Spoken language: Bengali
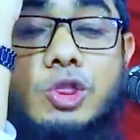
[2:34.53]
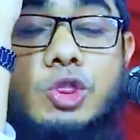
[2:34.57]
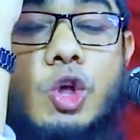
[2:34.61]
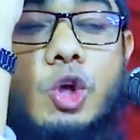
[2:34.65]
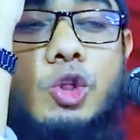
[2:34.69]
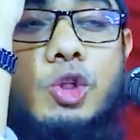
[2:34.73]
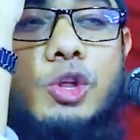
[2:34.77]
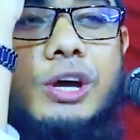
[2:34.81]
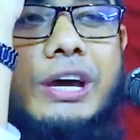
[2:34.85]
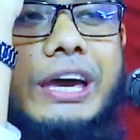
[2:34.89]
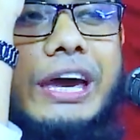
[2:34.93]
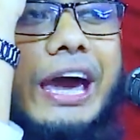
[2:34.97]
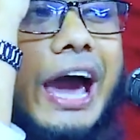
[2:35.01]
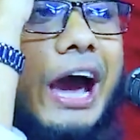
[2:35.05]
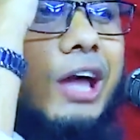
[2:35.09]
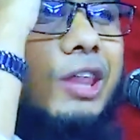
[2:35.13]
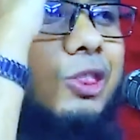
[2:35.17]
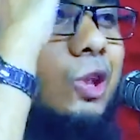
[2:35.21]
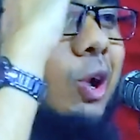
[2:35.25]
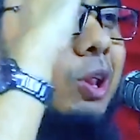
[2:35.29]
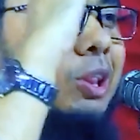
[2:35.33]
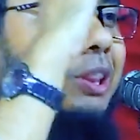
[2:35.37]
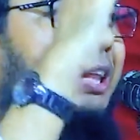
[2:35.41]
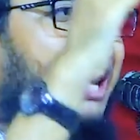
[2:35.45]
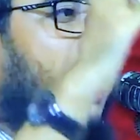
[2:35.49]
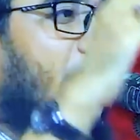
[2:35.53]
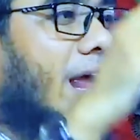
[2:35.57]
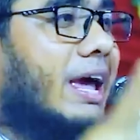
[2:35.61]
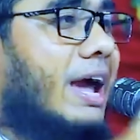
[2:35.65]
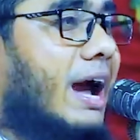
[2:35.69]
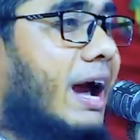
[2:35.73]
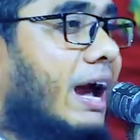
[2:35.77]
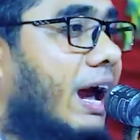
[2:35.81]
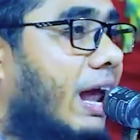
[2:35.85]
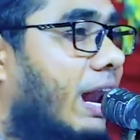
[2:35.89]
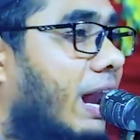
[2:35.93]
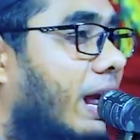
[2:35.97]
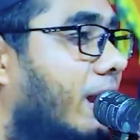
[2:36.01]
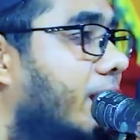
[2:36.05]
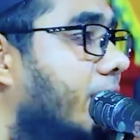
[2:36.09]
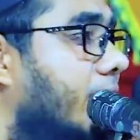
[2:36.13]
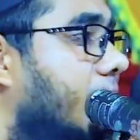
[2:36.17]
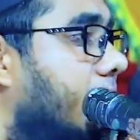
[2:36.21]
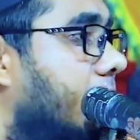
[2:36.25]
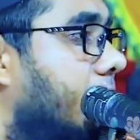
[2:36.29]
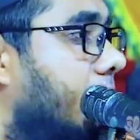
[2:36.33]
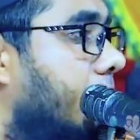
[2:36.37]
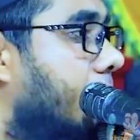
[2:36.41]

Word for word: মধ্য থেকে একদল দাঁড়াইয়া গেলেন